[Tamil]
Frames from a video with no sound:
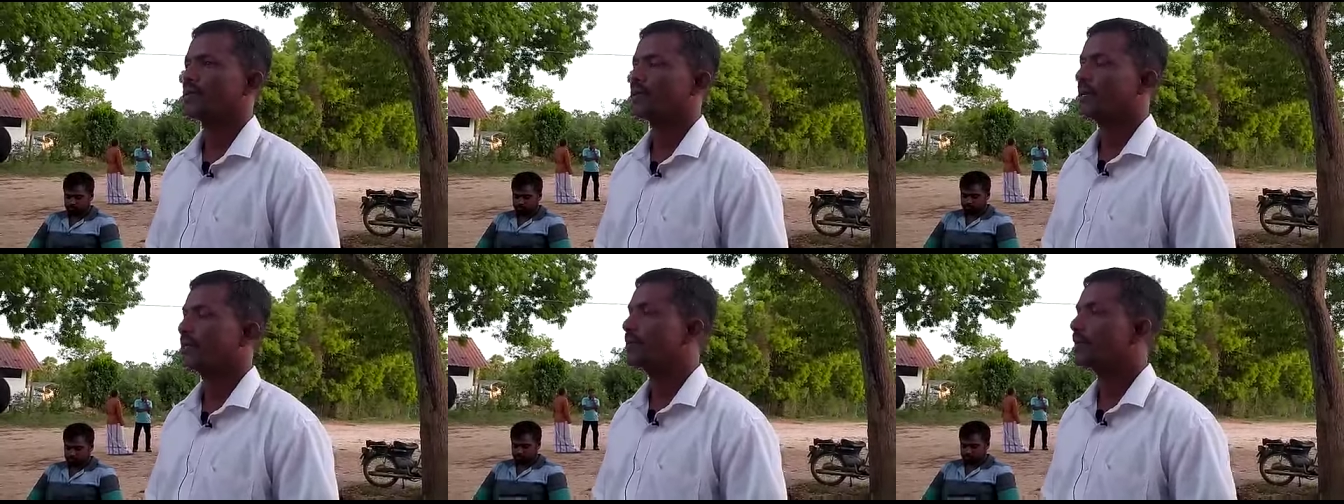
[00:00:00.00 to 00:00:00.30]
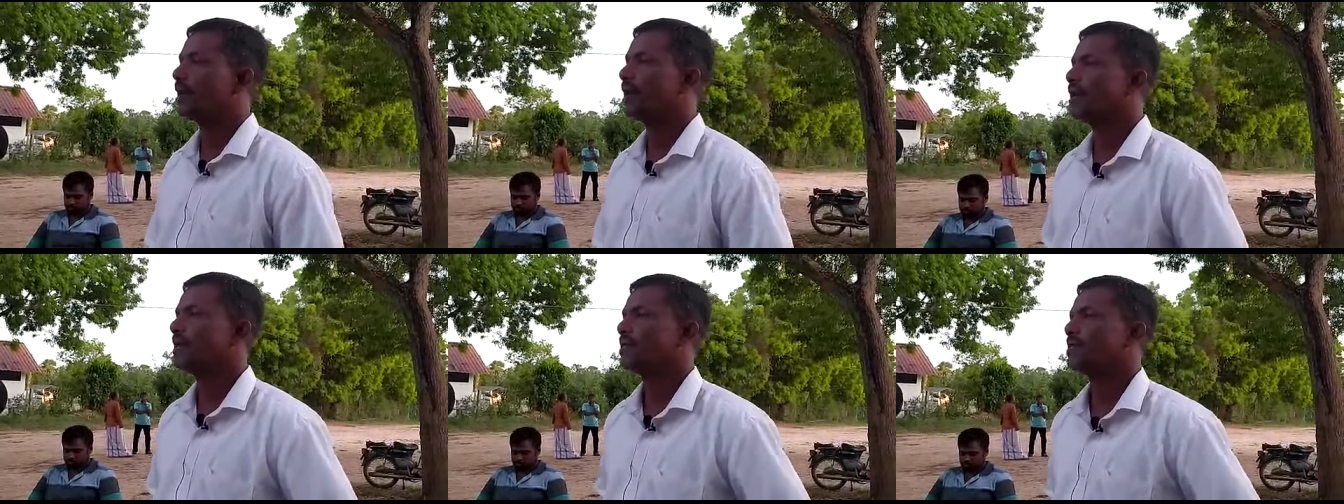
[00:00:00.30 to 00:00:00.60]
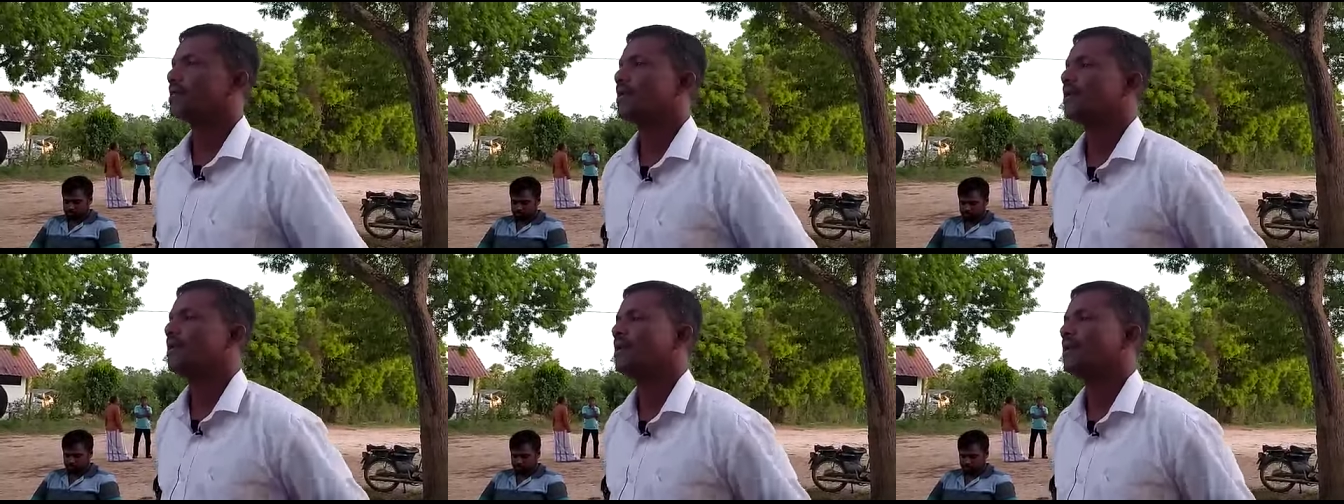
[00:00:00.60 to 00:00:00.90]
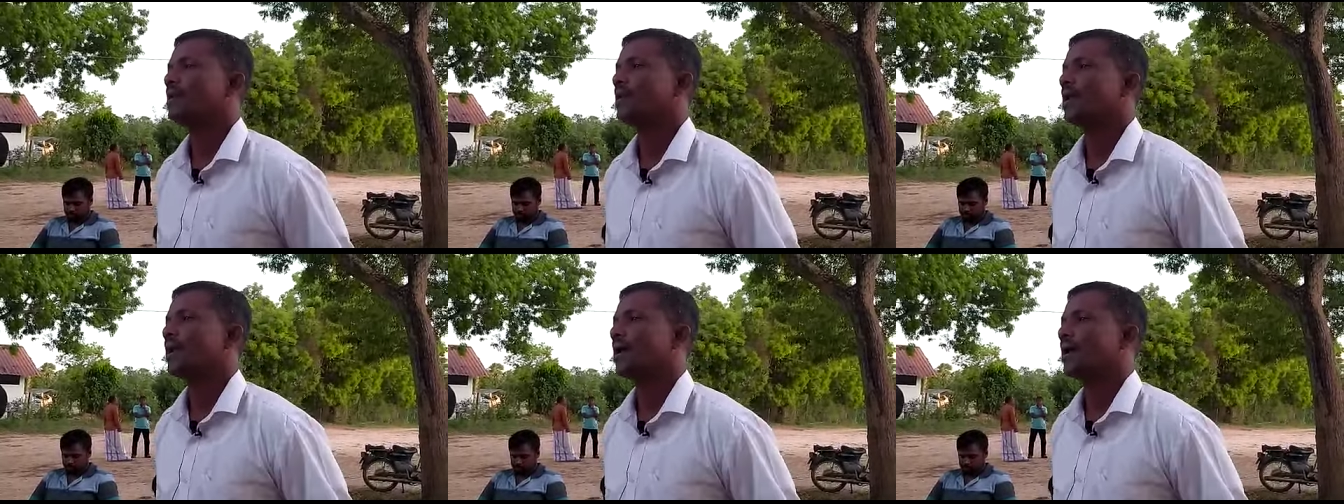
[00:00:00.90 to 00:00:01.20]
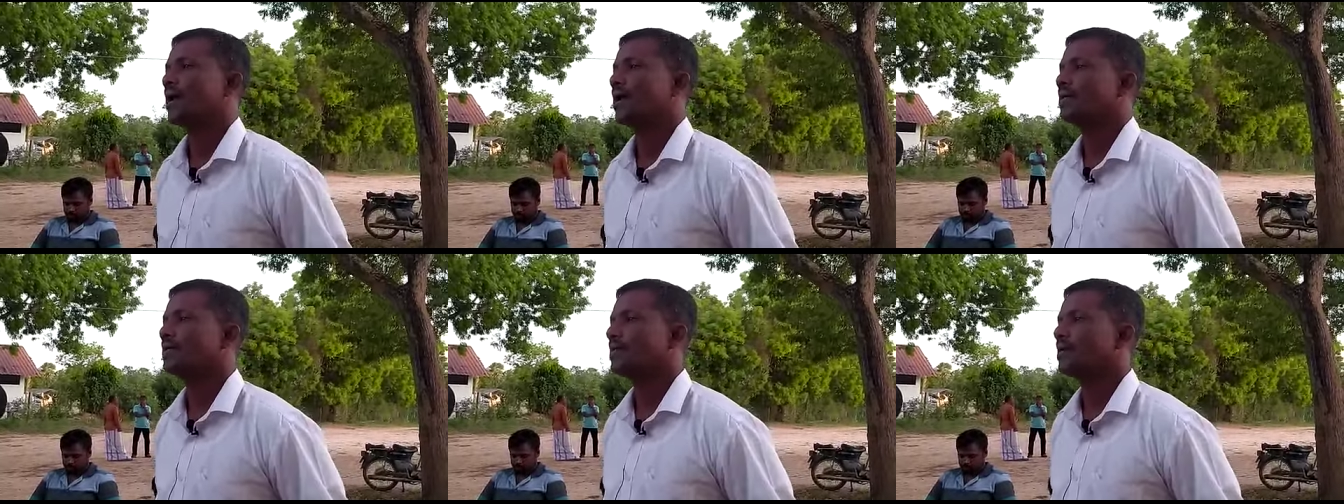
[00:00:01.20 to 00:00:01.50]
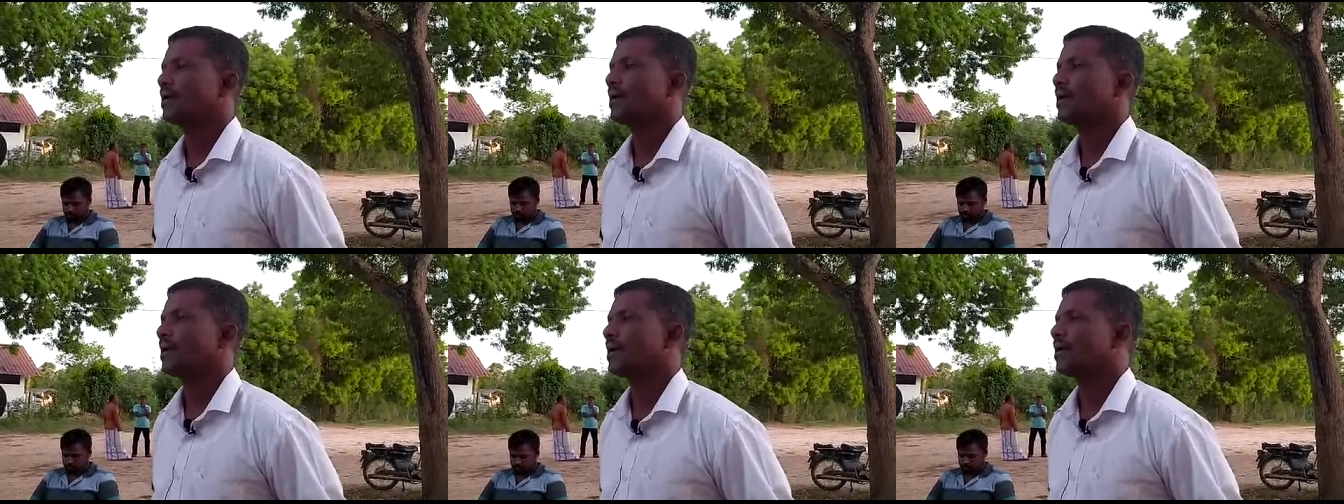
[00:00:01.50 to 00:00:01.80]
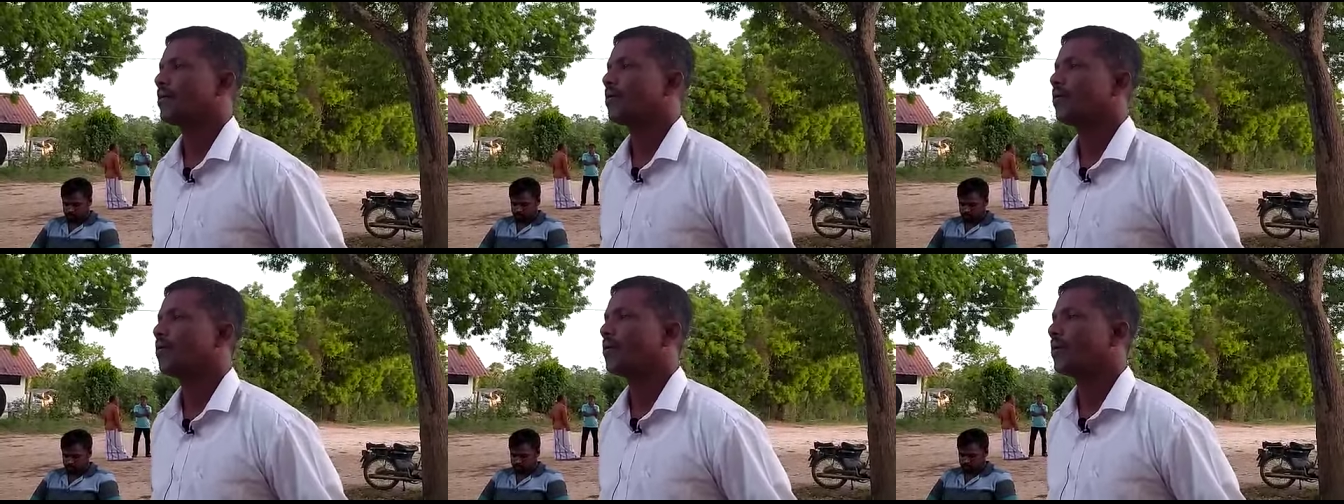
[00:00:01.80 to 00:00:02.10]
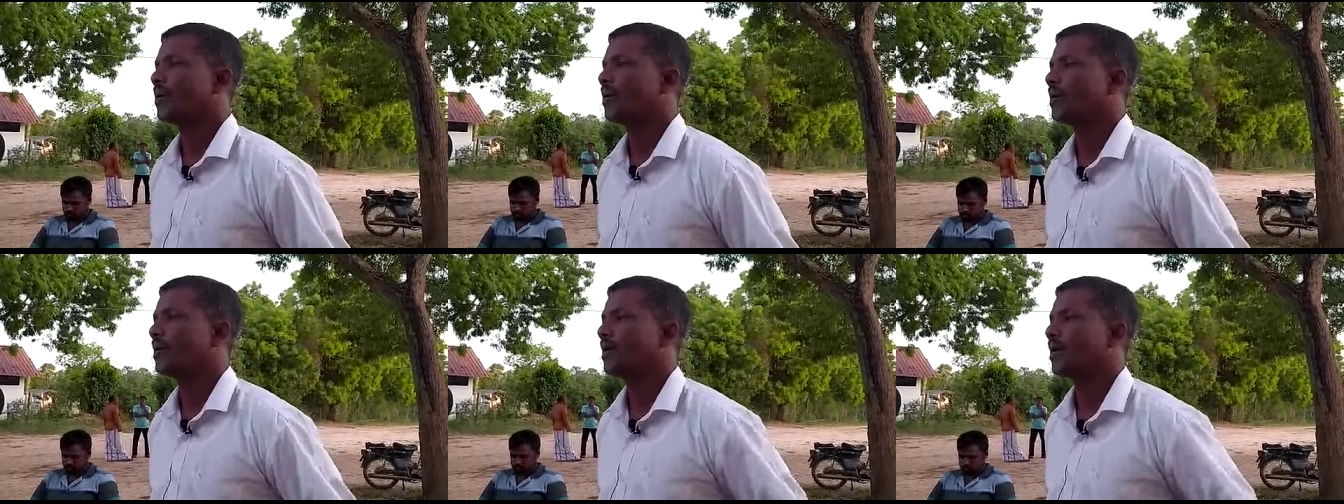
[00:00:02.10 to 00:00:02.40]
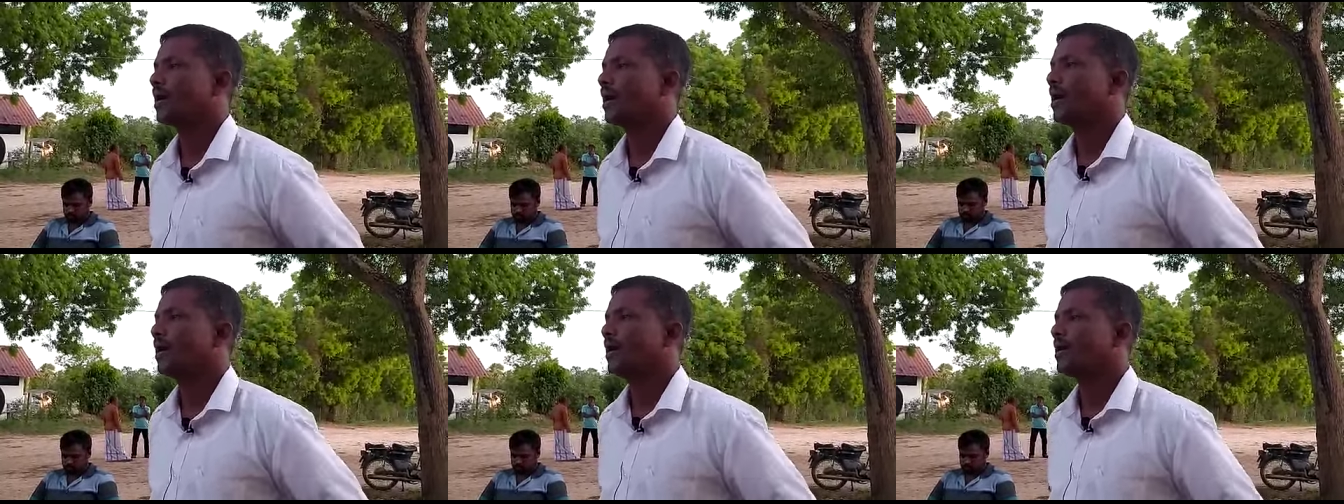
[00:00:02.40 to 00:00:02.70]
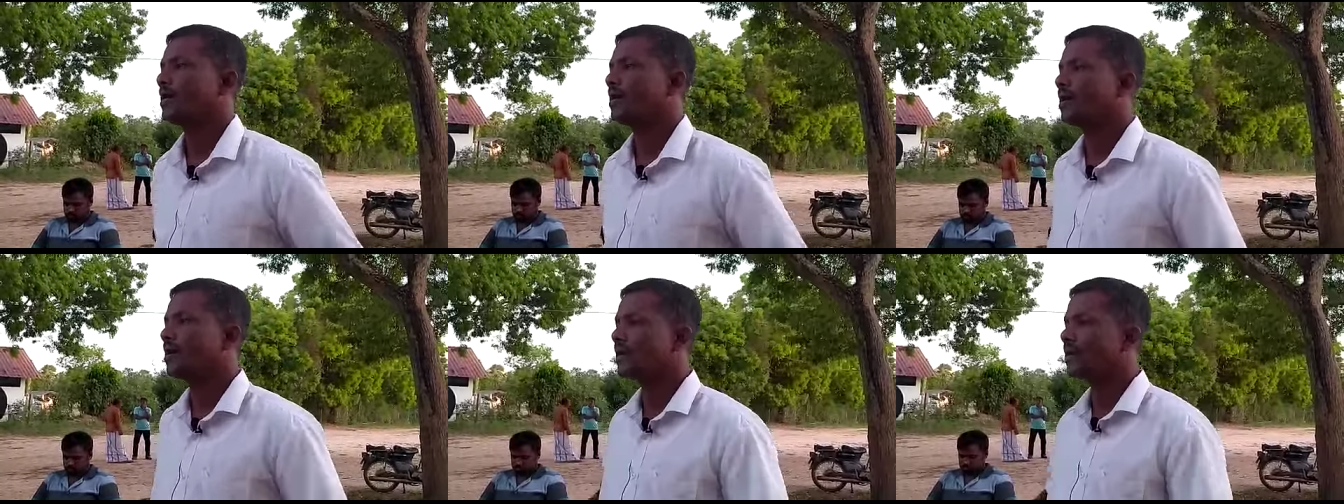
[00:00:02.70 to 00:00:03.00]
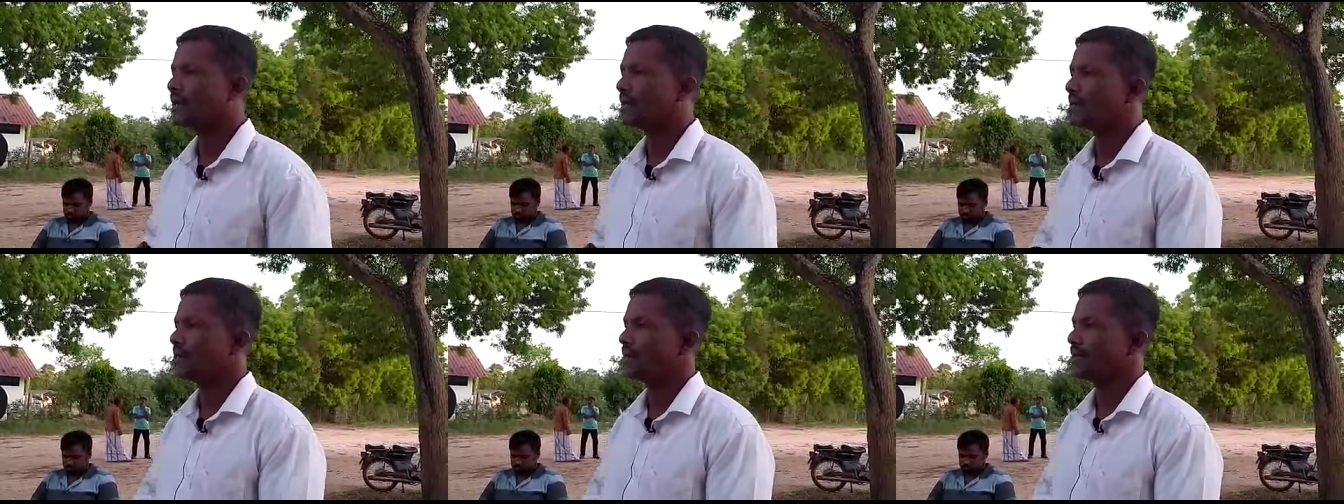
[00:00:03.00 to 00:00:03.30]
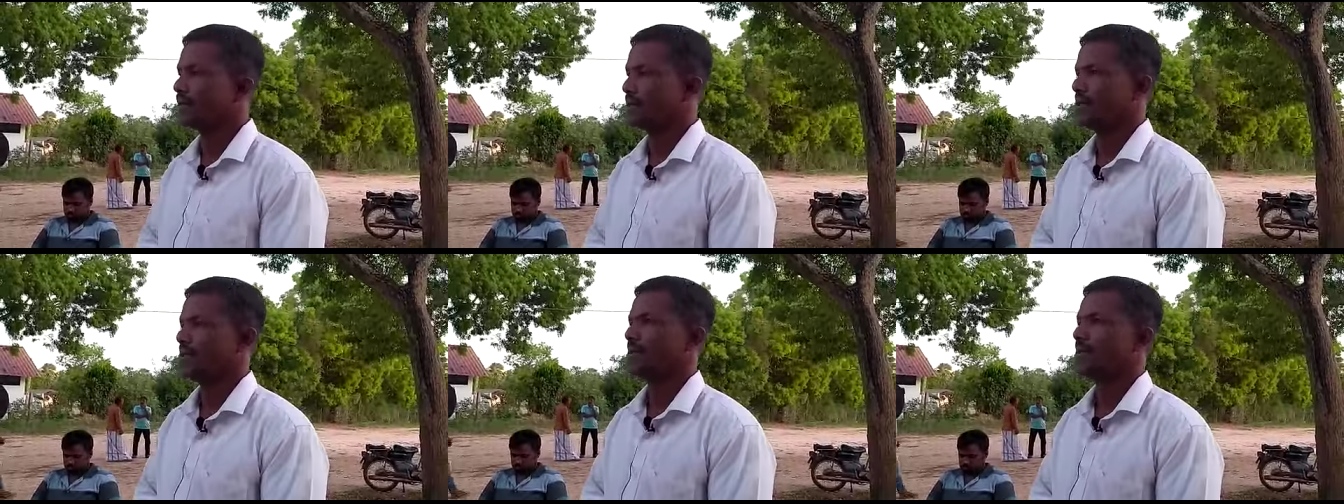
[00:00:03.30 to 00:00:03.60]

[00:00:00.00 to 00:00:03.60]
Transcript: தற்காலத்தில் அந்த ஓரணியாக நின்ற அந்த